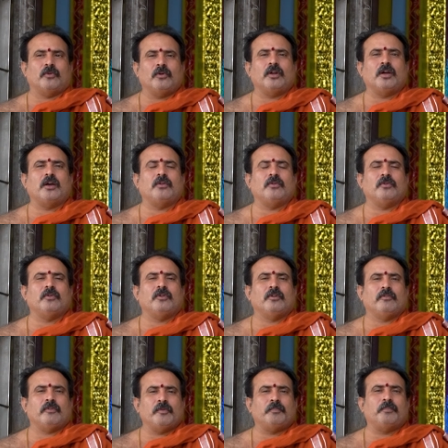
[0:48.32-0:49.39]
రోగాలు
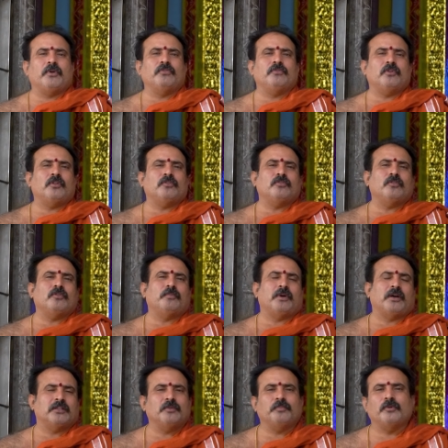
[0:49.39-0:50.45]
ఇబ్బందులతో
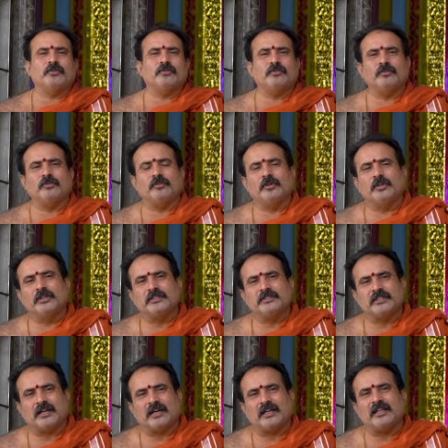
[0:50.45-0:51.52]
బాధపడుతూ
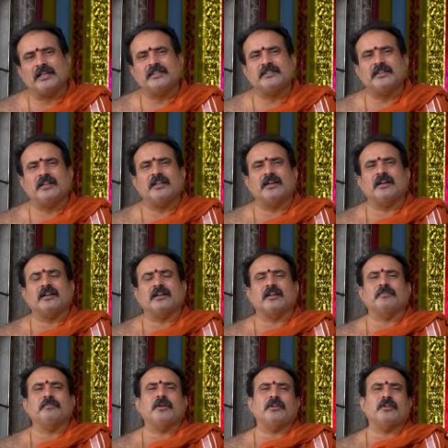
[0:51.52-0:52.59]
చాలా చాలా
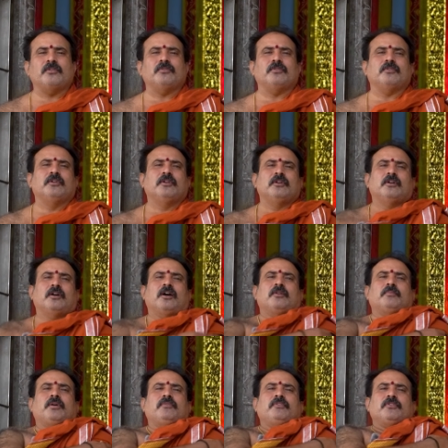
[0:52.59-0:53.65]
కర్మలను
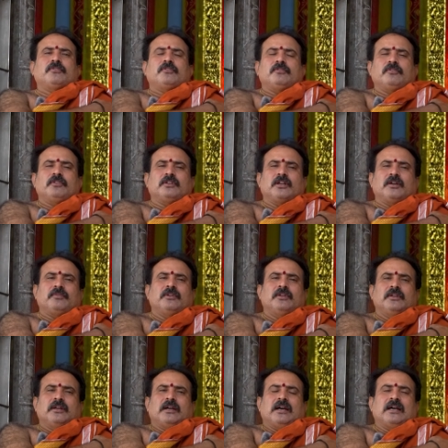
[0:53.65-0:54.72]
అనుభవిస్తూ ఉంటావు
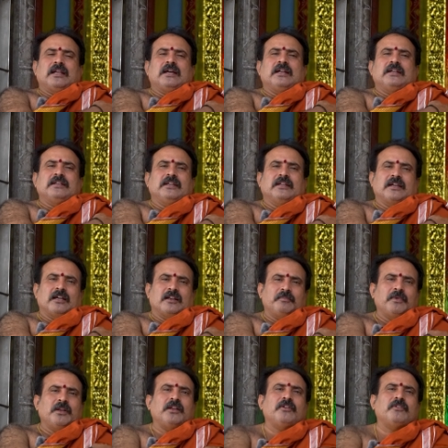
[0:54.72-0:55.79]
అలాంటి
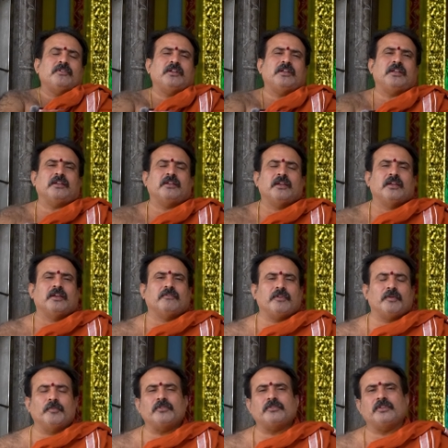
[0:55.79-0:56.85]
కర్మల నుండి
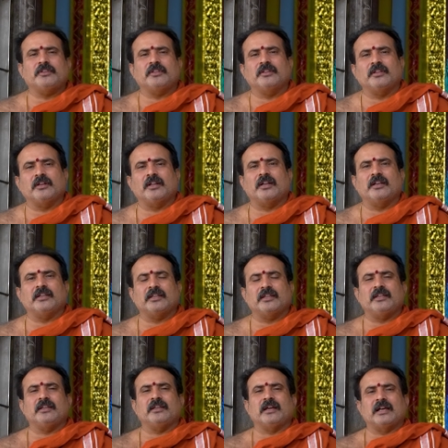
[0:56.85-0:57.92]
విముక్తి
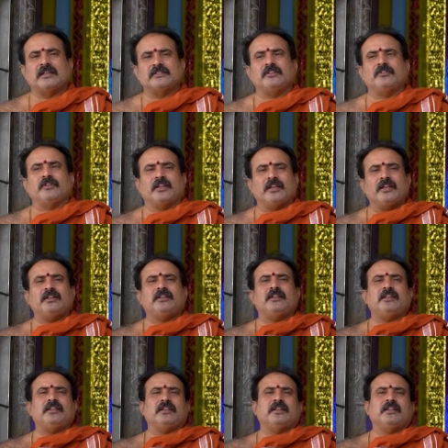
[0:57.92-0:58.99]
చెందడానికి అసలు
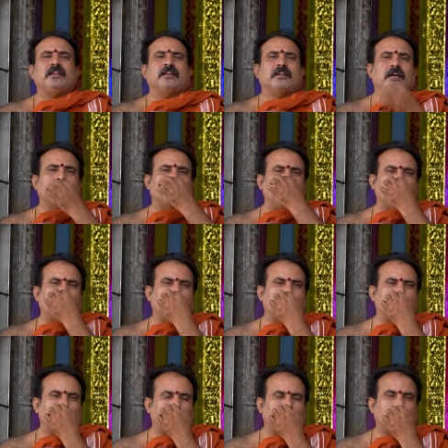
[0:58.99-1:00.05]
ఏంటి ఈ
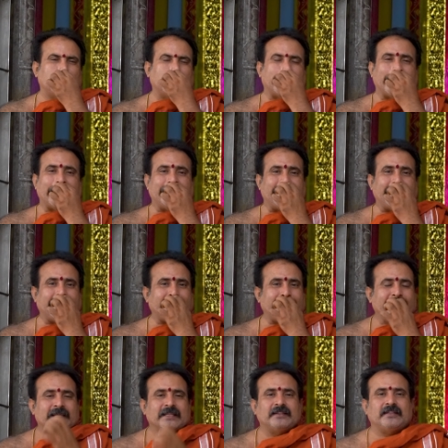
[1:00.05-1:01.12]
కర్మఫలము అంటే
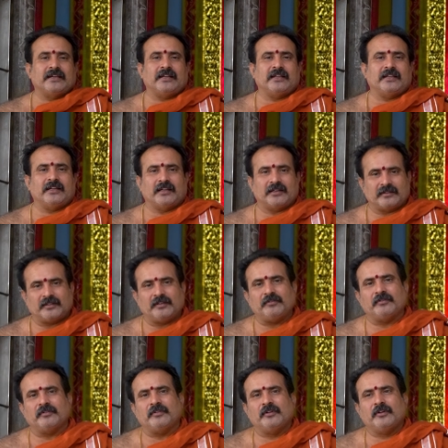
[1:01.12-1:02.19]
దానికి అర్థం
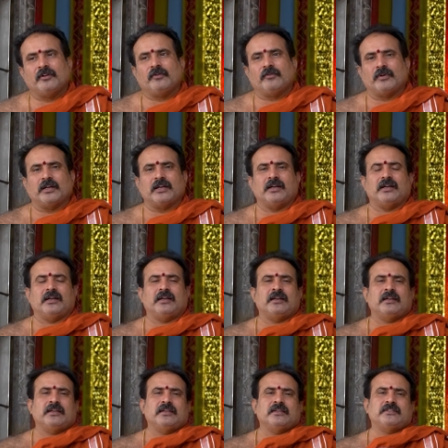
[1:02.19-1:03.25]
ఒక
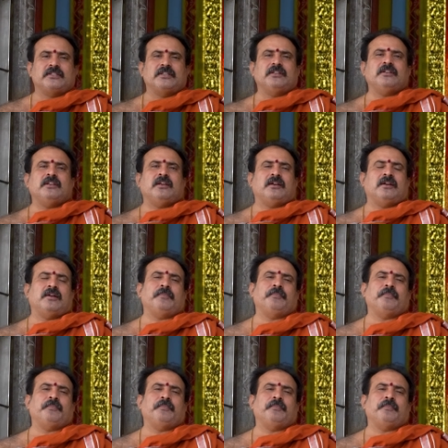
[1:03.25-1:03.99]
చిన్న